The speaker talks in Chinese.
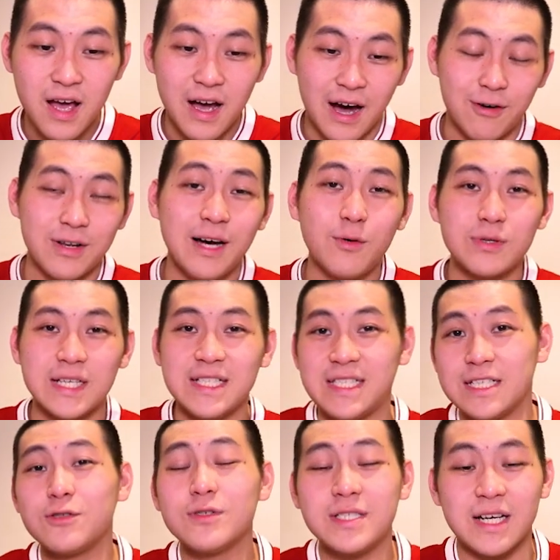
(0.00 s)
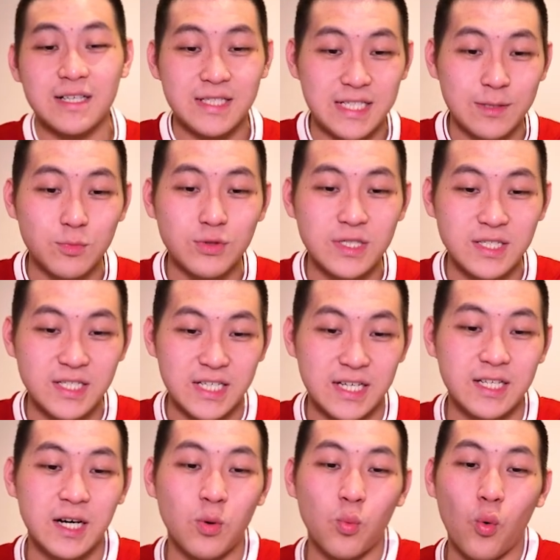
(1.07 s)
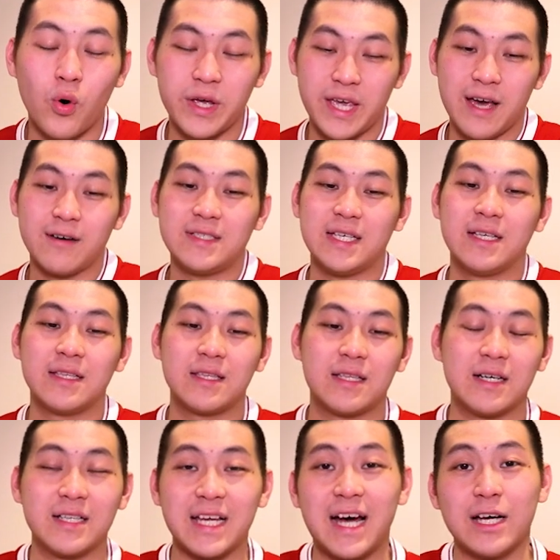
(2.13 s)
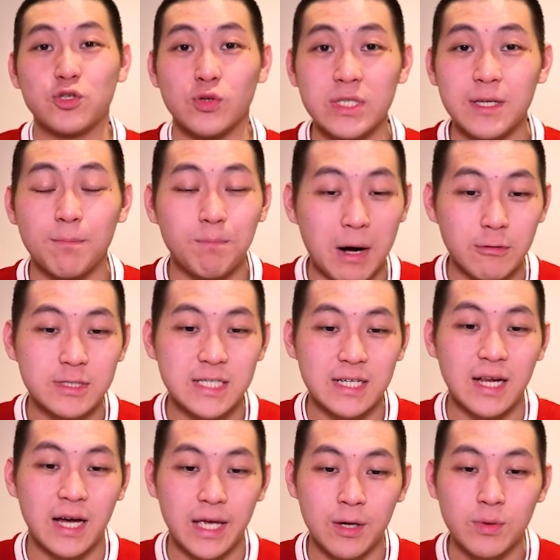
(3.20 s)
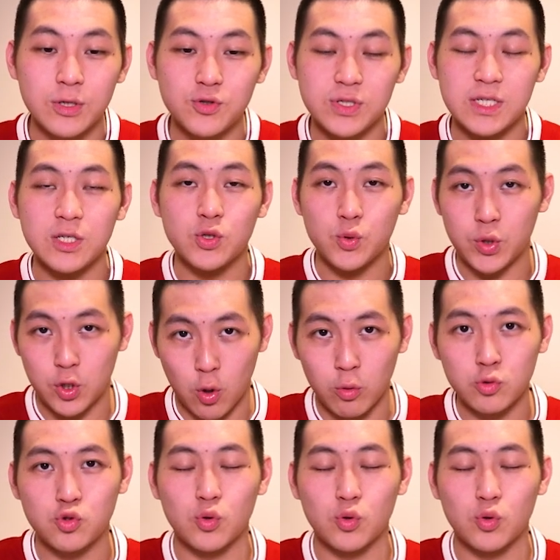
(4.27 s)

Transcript: 好，那我在结束这场节目之前呢，我也要先跟大家说一声抱歉啦，因为最近由于工